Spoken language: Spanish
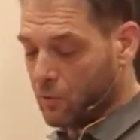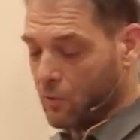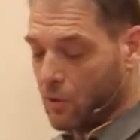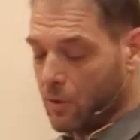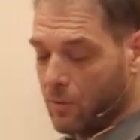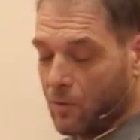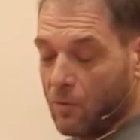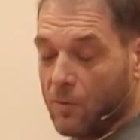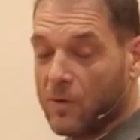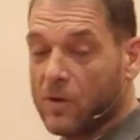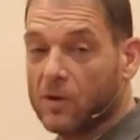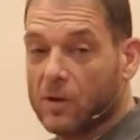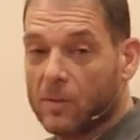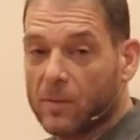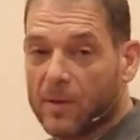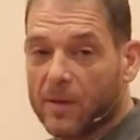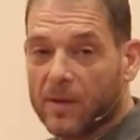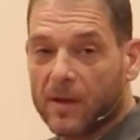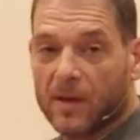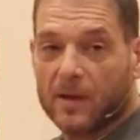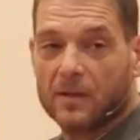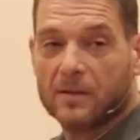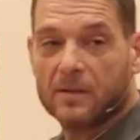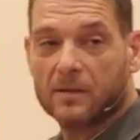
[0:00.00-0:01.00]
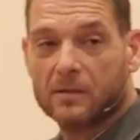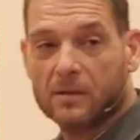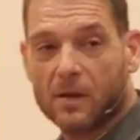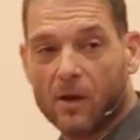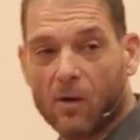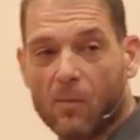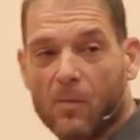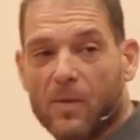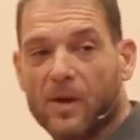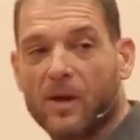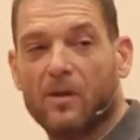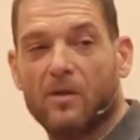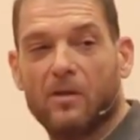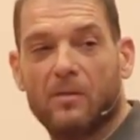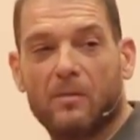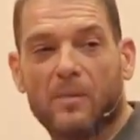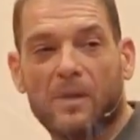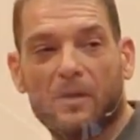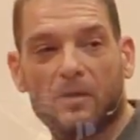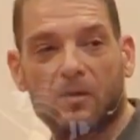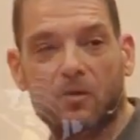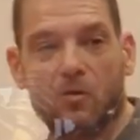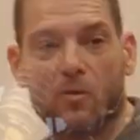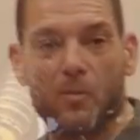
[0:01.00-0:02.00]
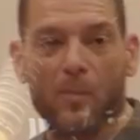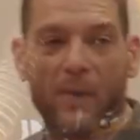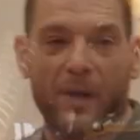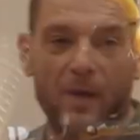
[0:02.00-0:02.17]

tu libro Un Millón de Piedras se ha convertido en un